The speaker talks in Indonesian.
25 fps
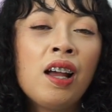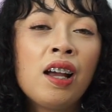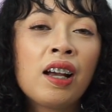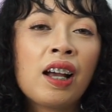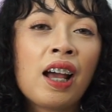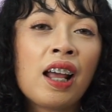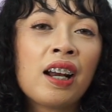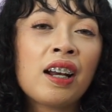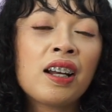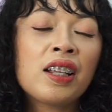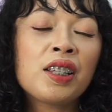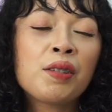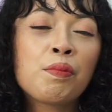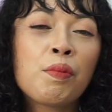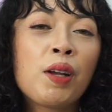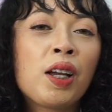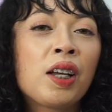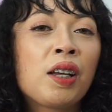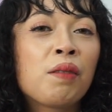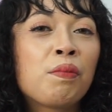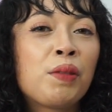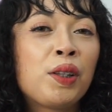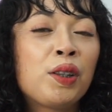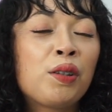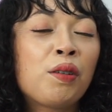karena
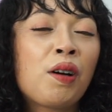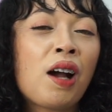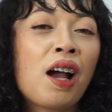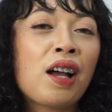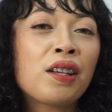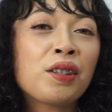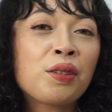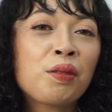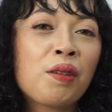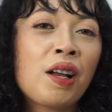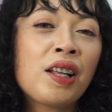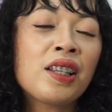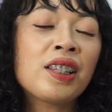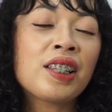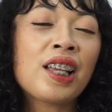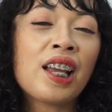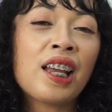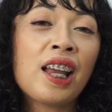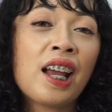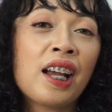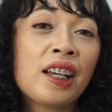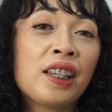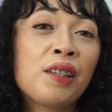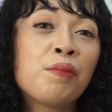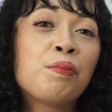sebagai bentuk asuhan
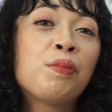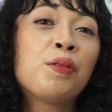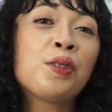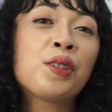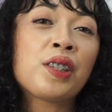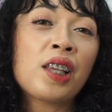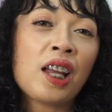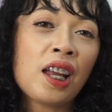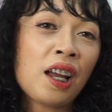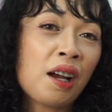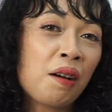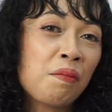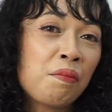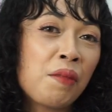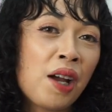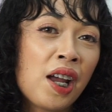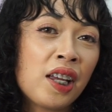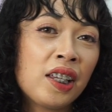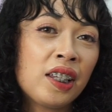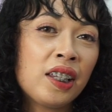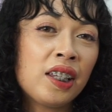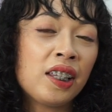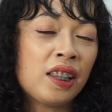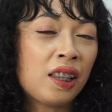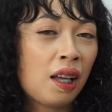sayang ibu sayang
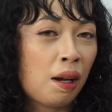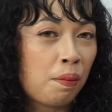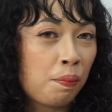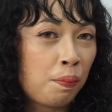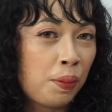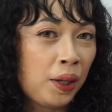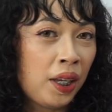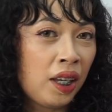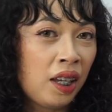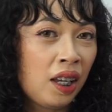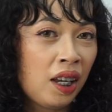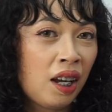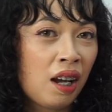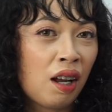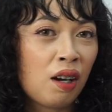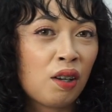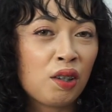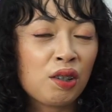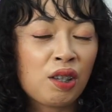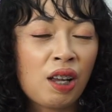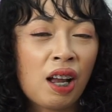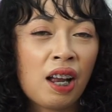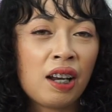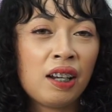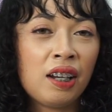bayi. Tapi
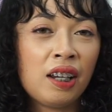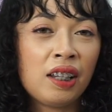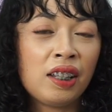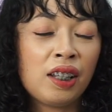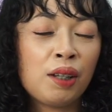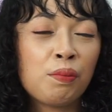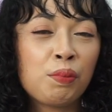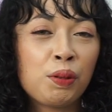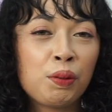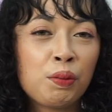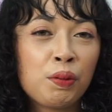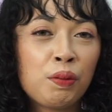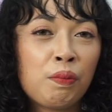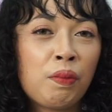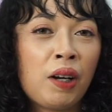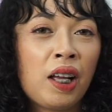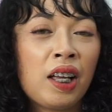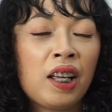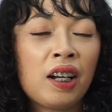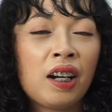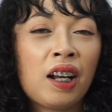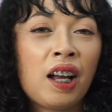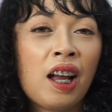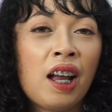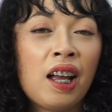kalau seandainya ibu, -ibu
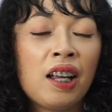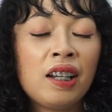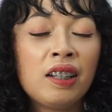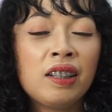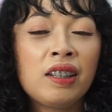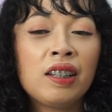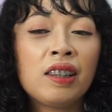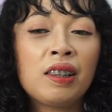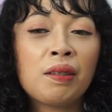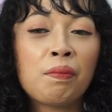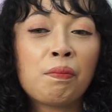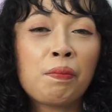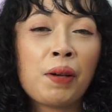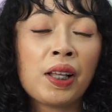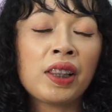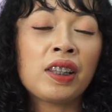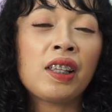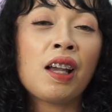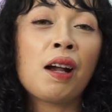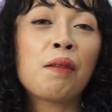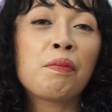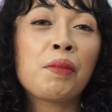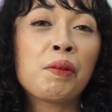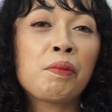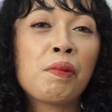melahirkan di tempat
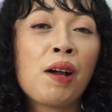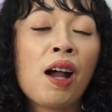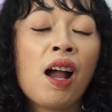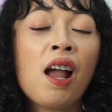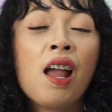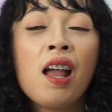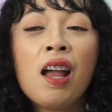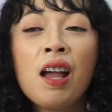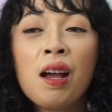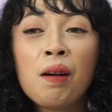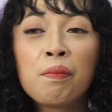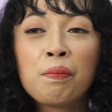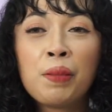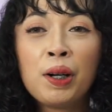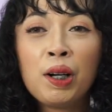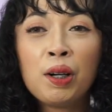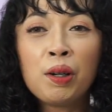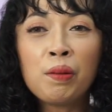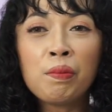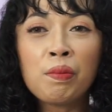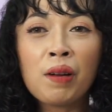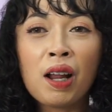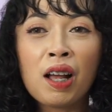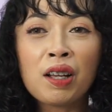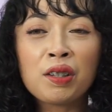yang memang
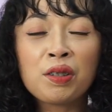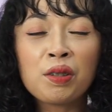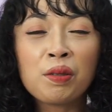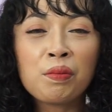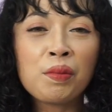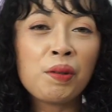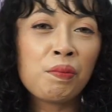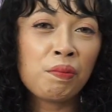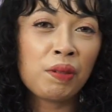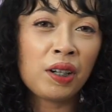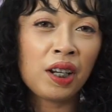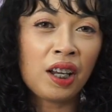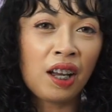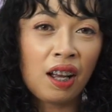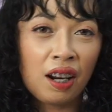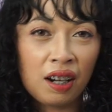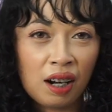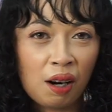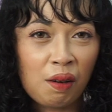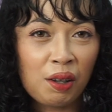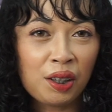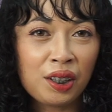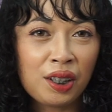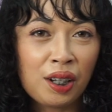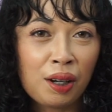belum langsung memberikan
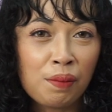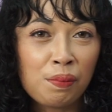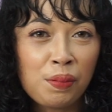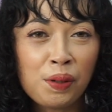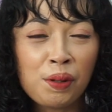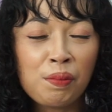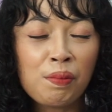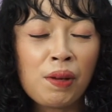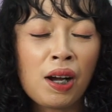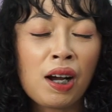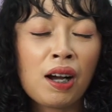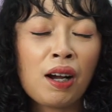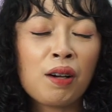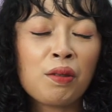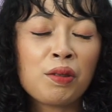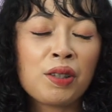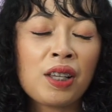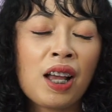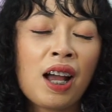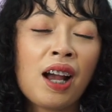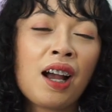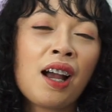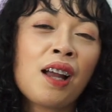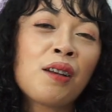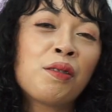rawat gabung maka
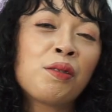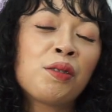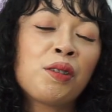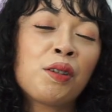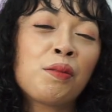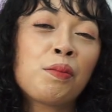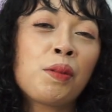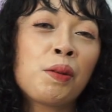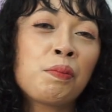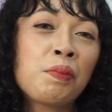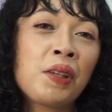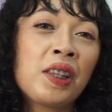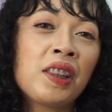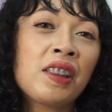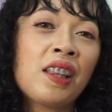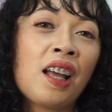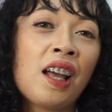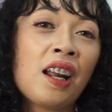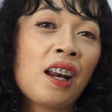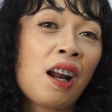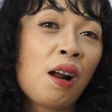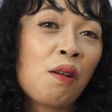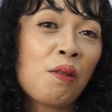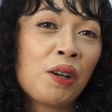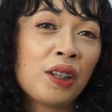usahakan untuk meminta
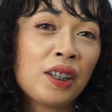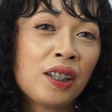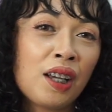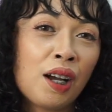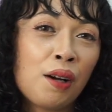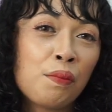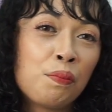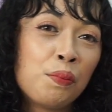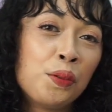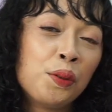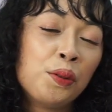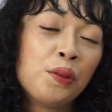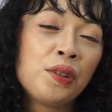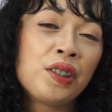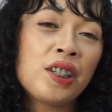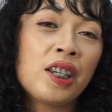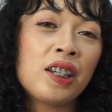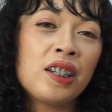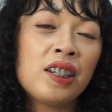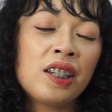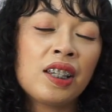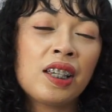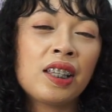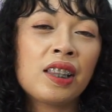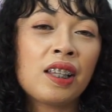rawat gabung
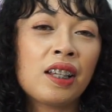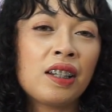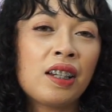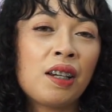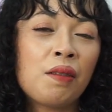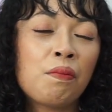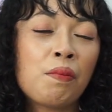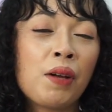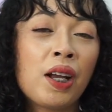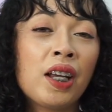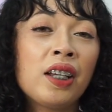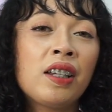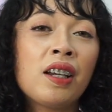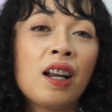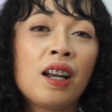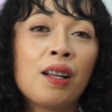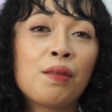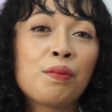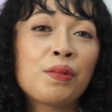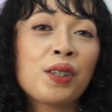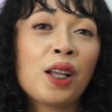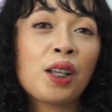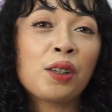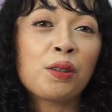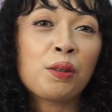jadi kita dan bayi
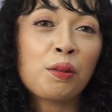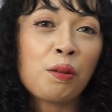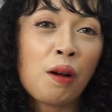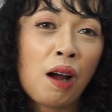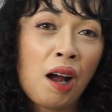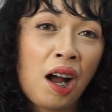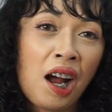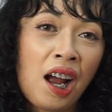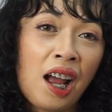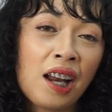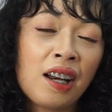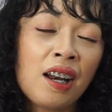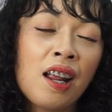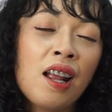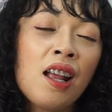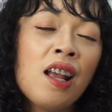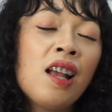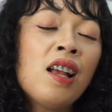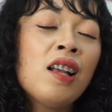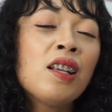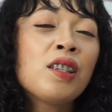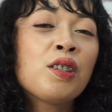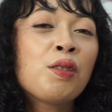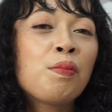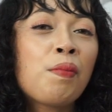dalam satu ruangan
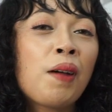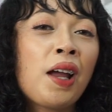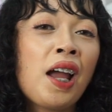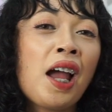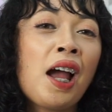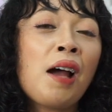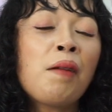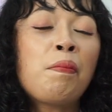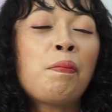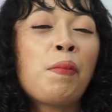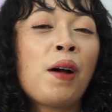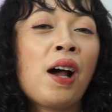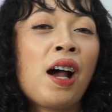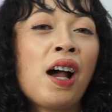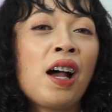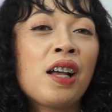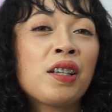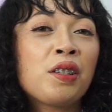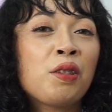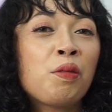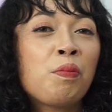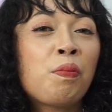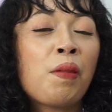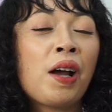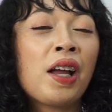supaya apa?
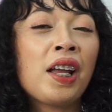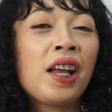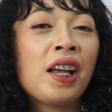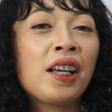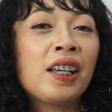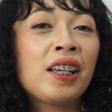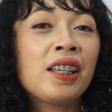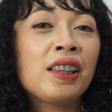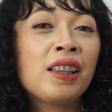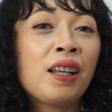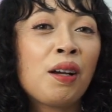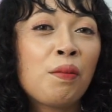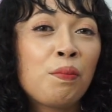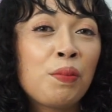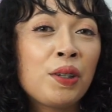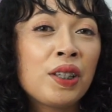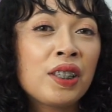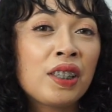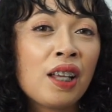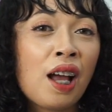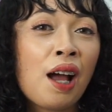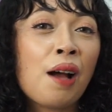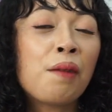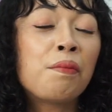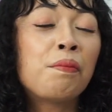supaya kita
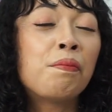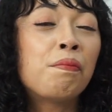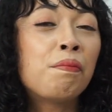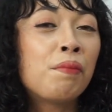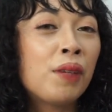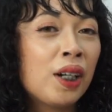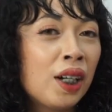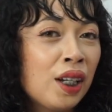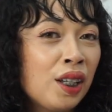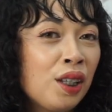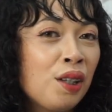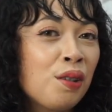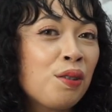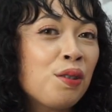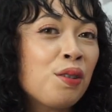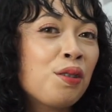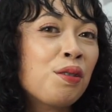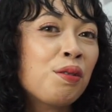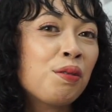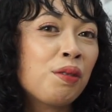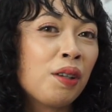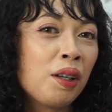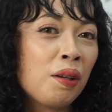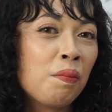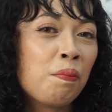bisa
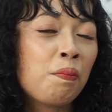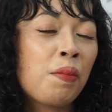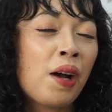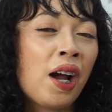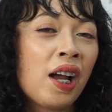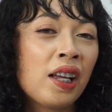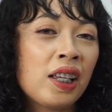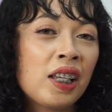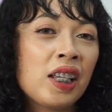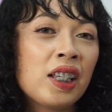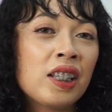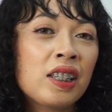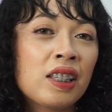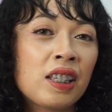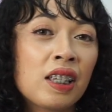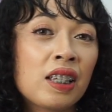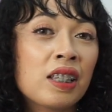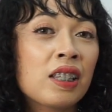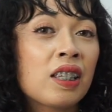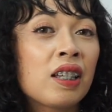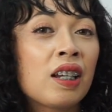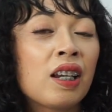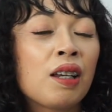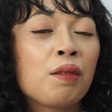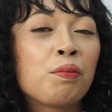menyusui bayi
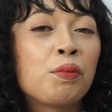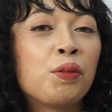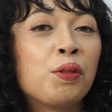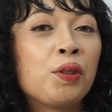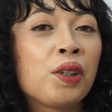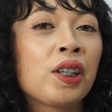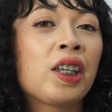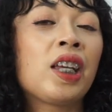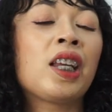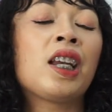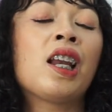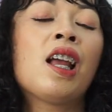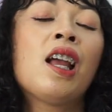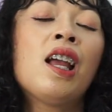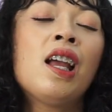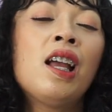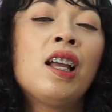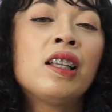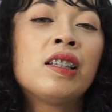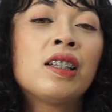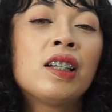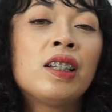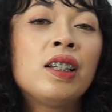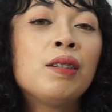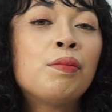sesering mungkin
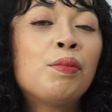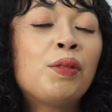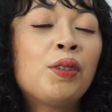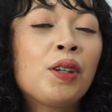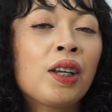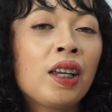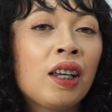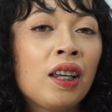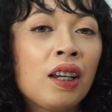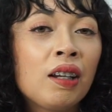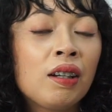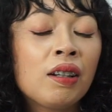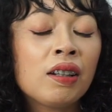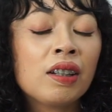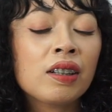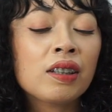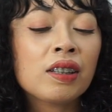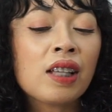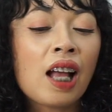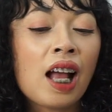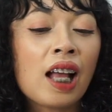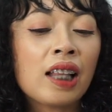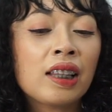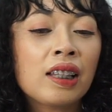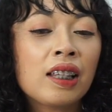jadi mungkin
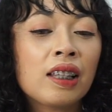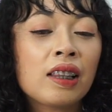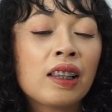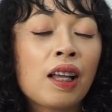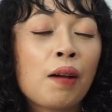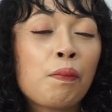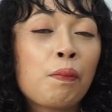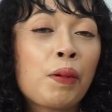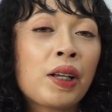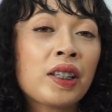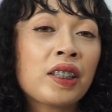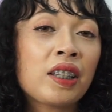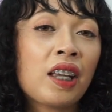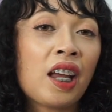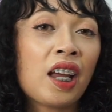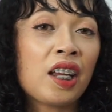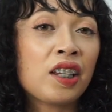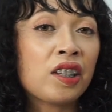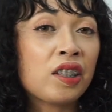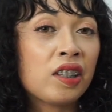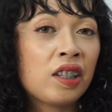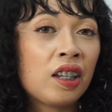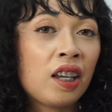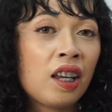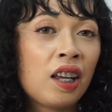saat kita pas
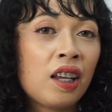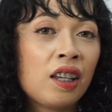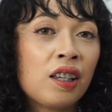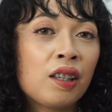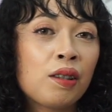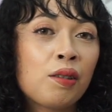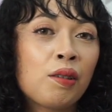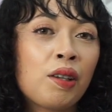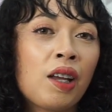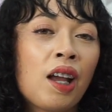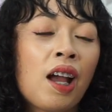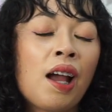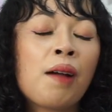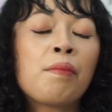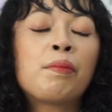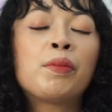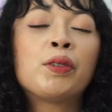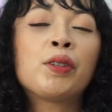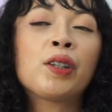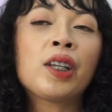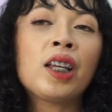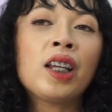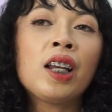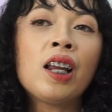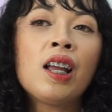KSC gitu ya
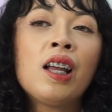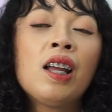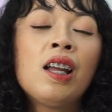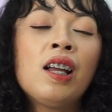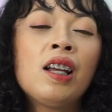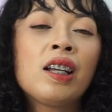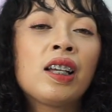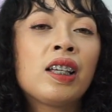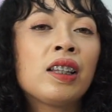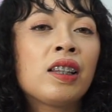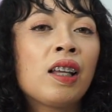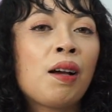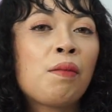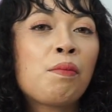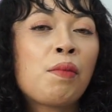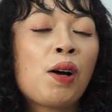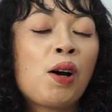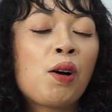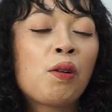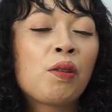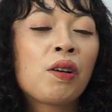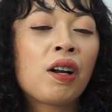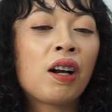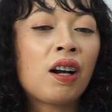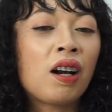mungkin kita
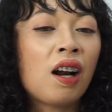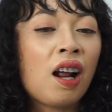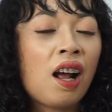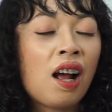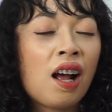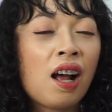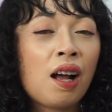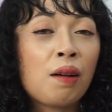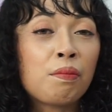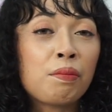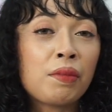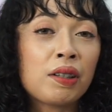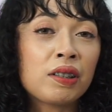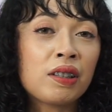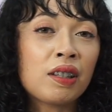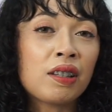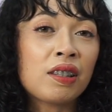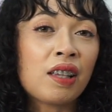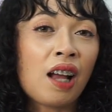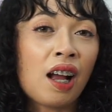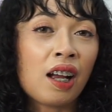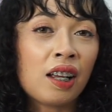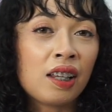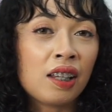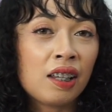mau gerak masih
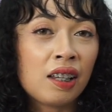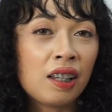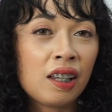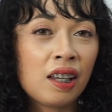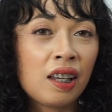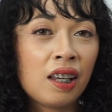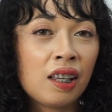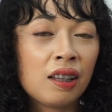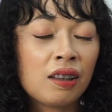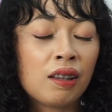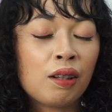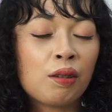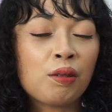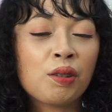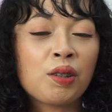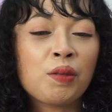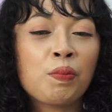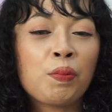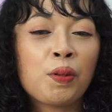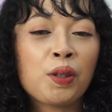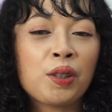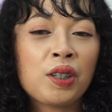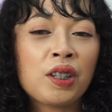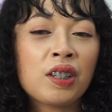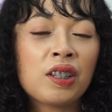sakit terus
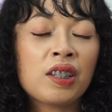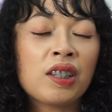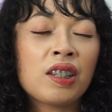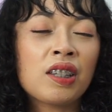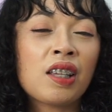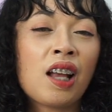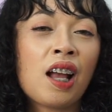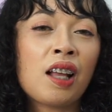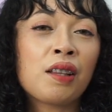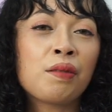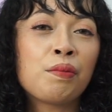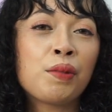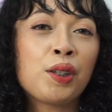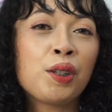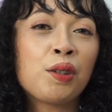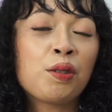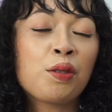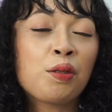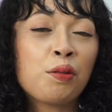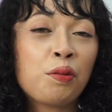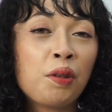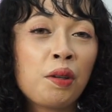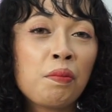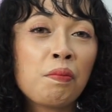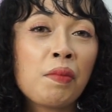posisi saat
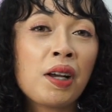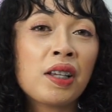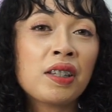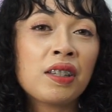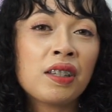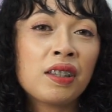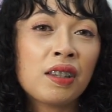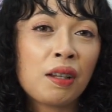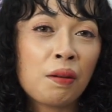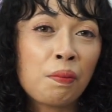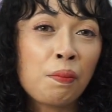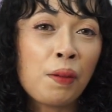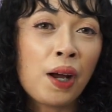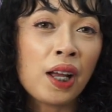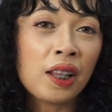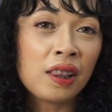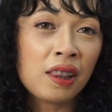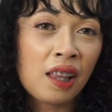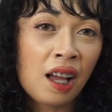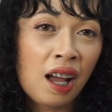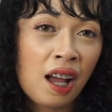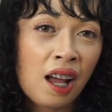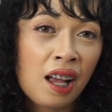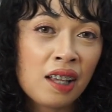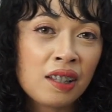menyusui masih
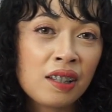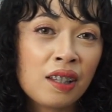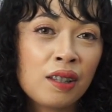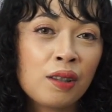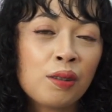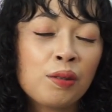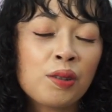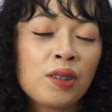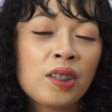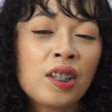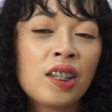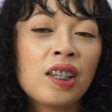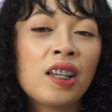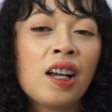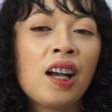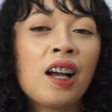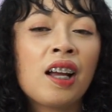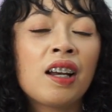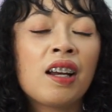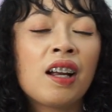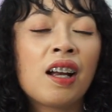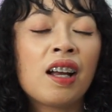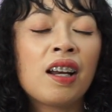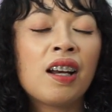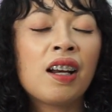terbatas gitu sehingga
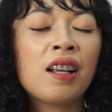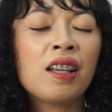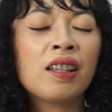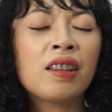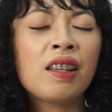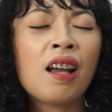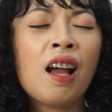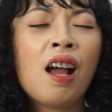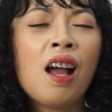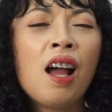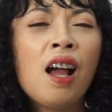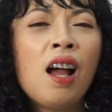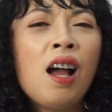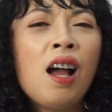kadang-kadang kita